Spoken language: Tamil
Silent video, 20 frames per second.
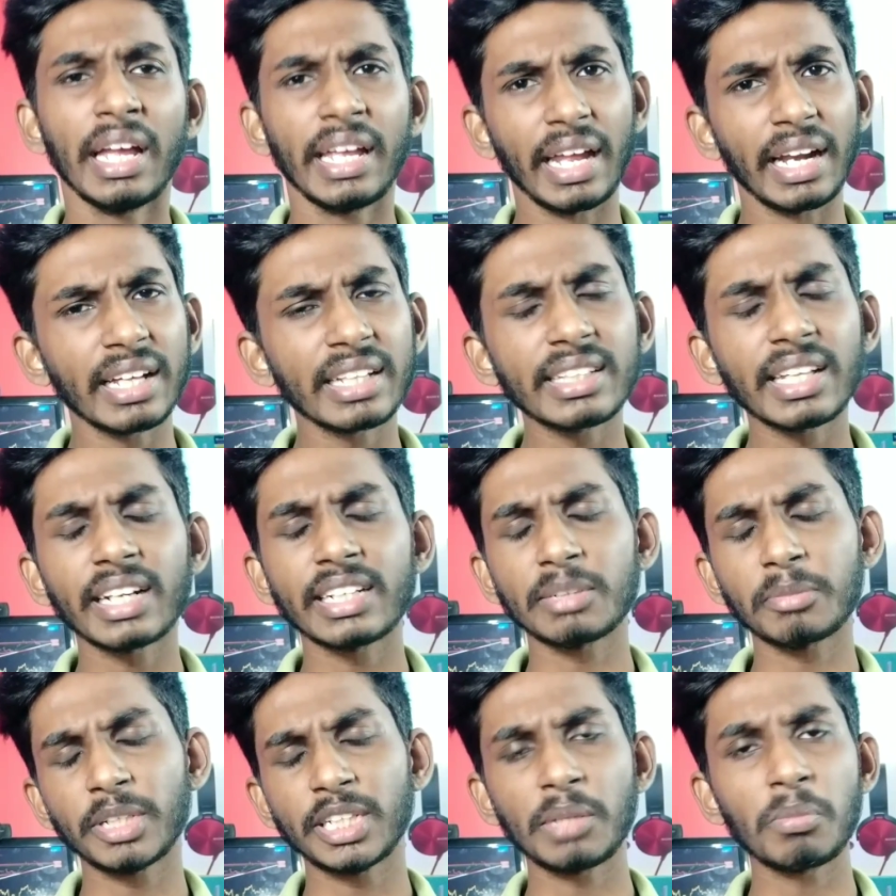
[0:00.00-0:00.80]
எனக்கு
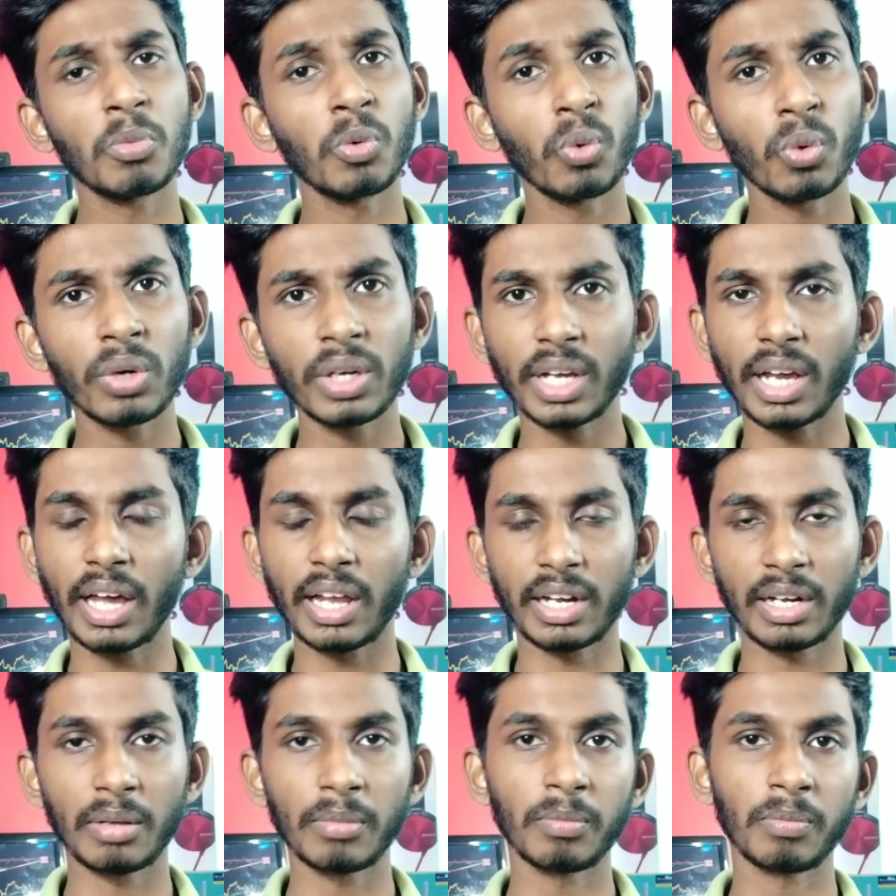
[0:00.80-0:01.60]
தெரிஞ்ச மாதிரி மூணு
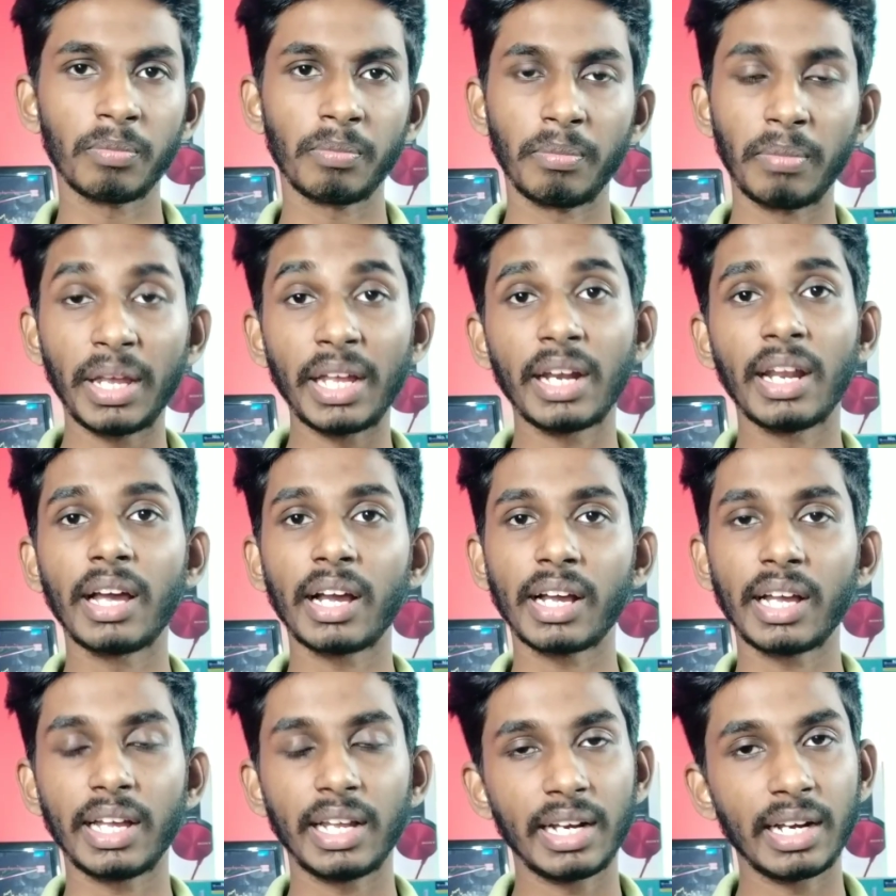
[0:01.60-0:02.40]
காரணம்
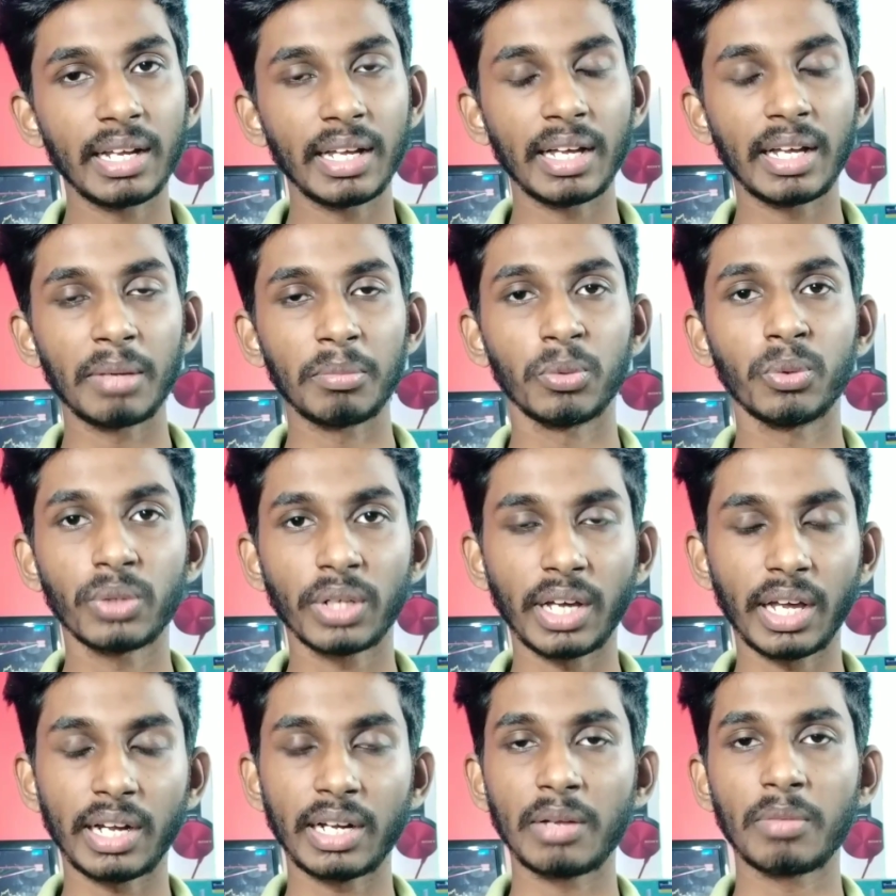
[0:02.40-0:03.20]
மெயினாக இல்லை மூணு
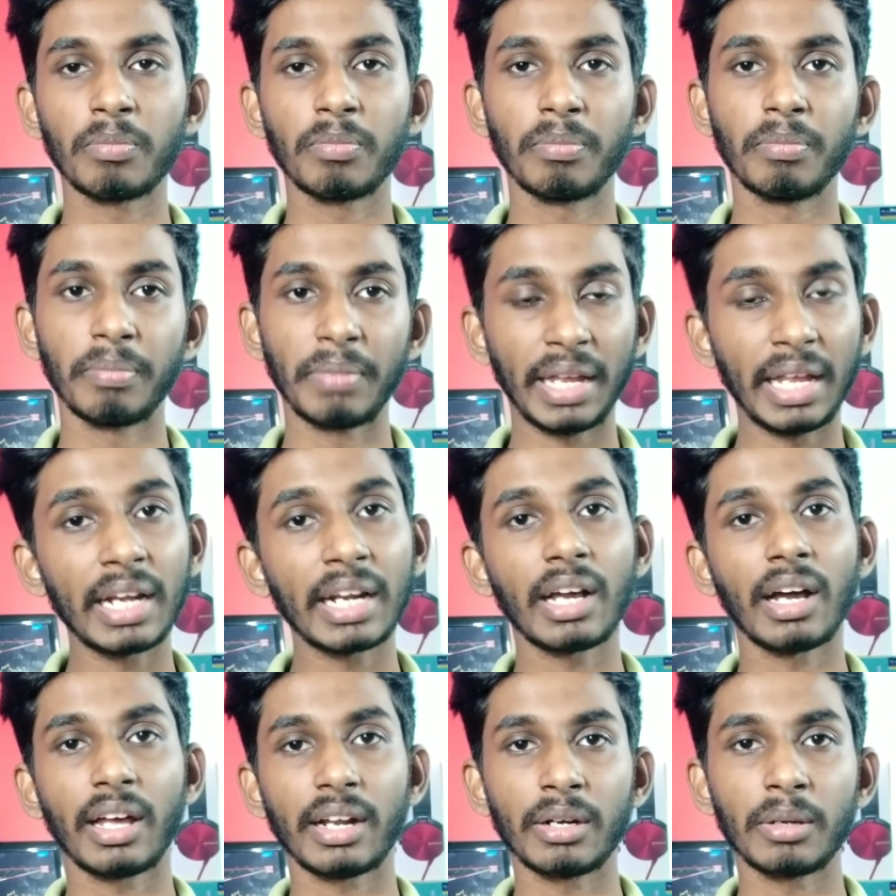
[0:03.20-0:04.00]
காரணம்
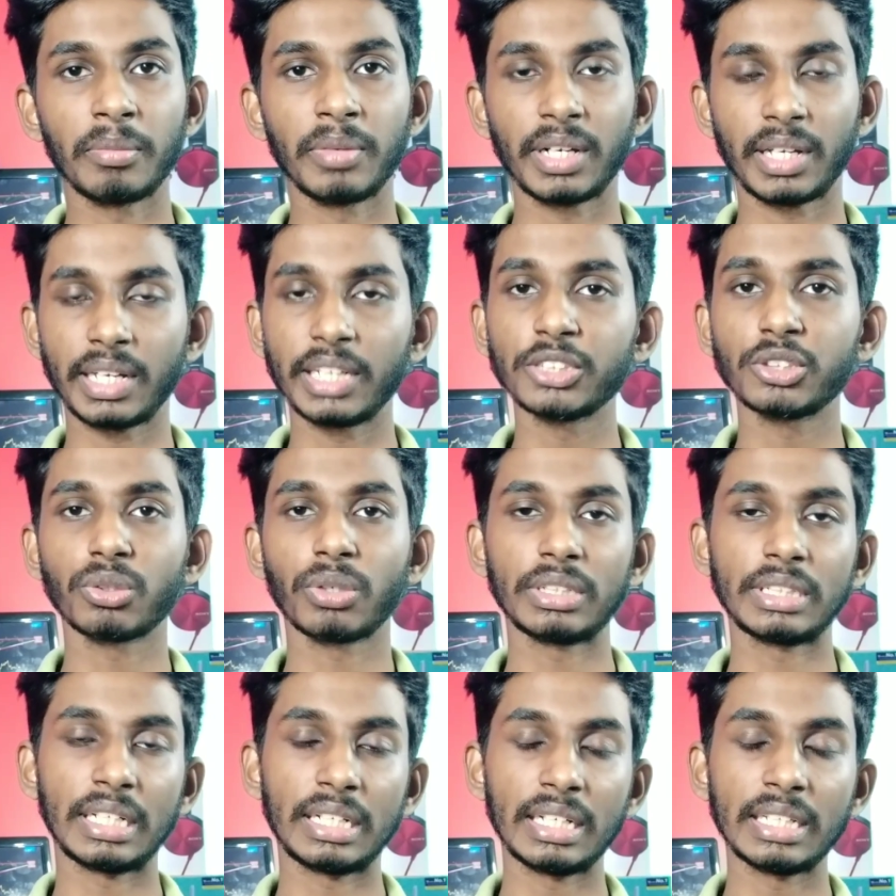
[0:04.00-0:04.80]
மெயின் காரணம் இருக்குது ஸோ
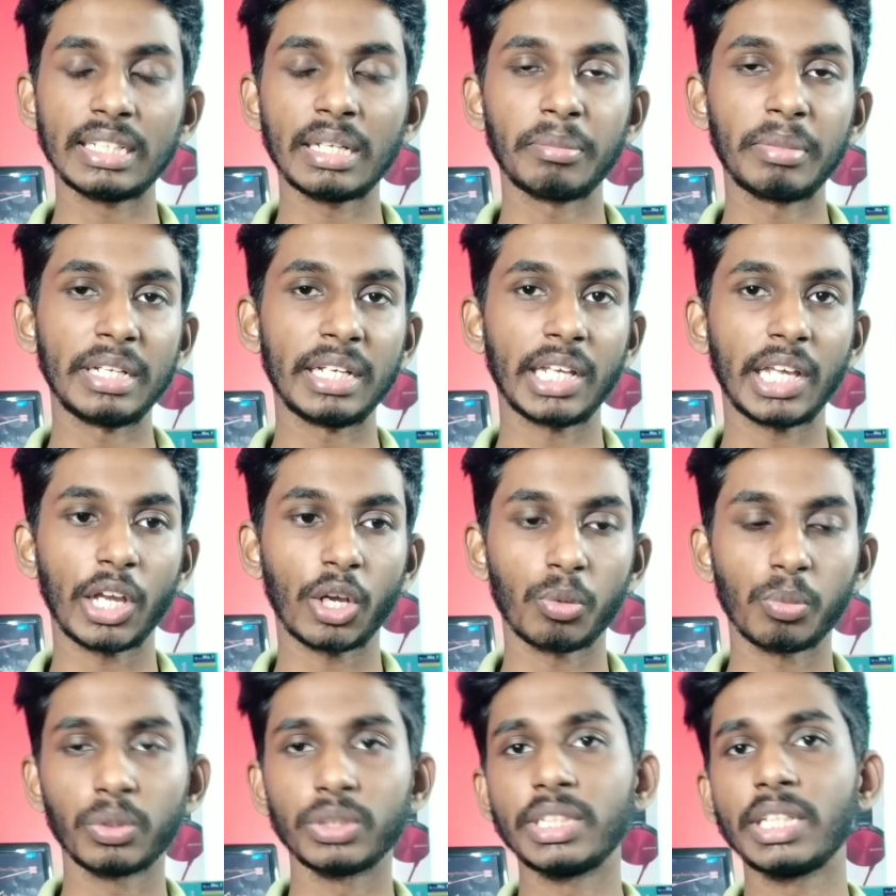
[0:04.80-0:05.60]
அது என்னது அப்படின்னு
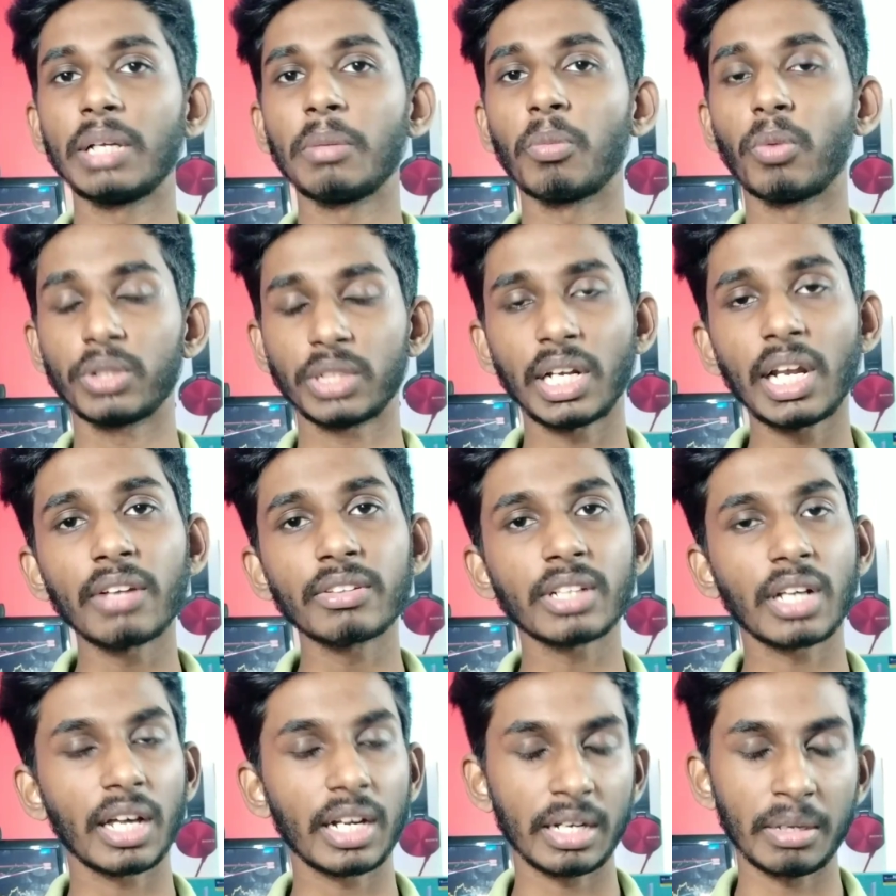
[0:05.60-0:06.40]
கேட்கும்போது
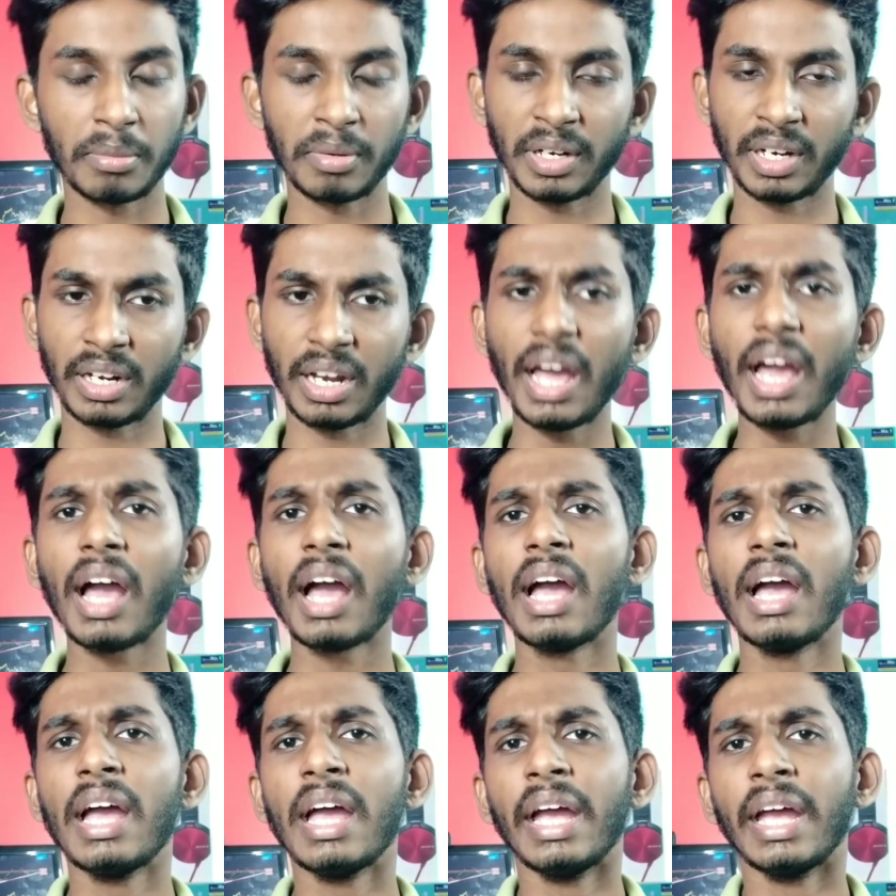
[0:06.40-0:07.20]
முதலாவது காரணம் என்னென்னா
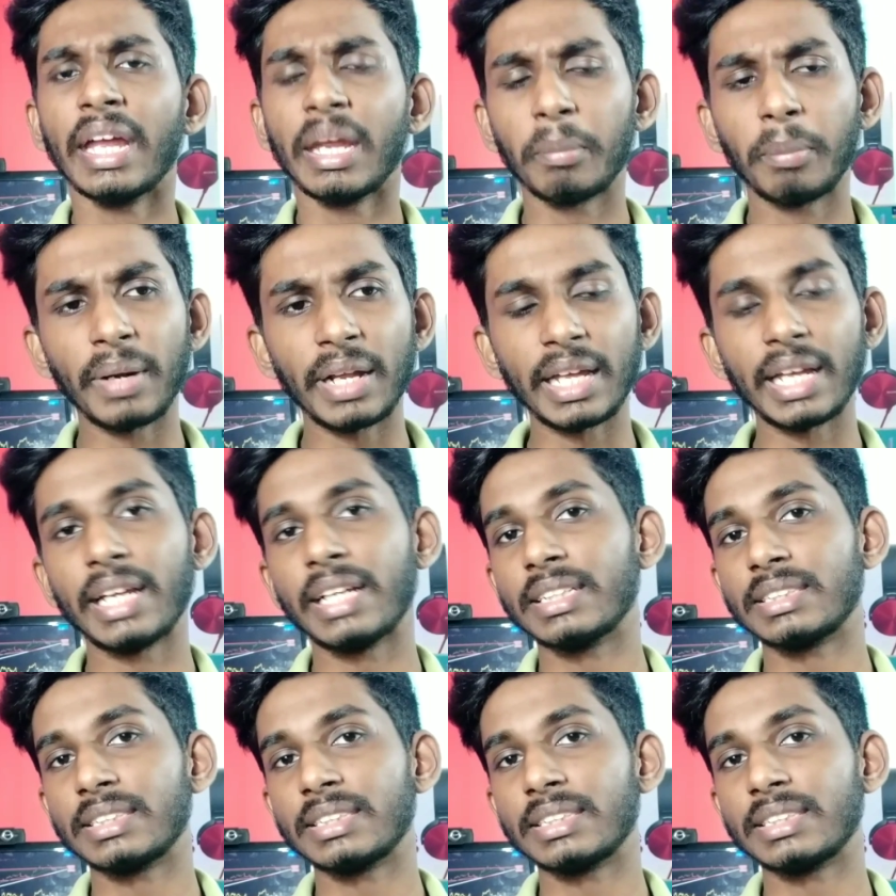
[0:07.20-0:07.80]
இப்படி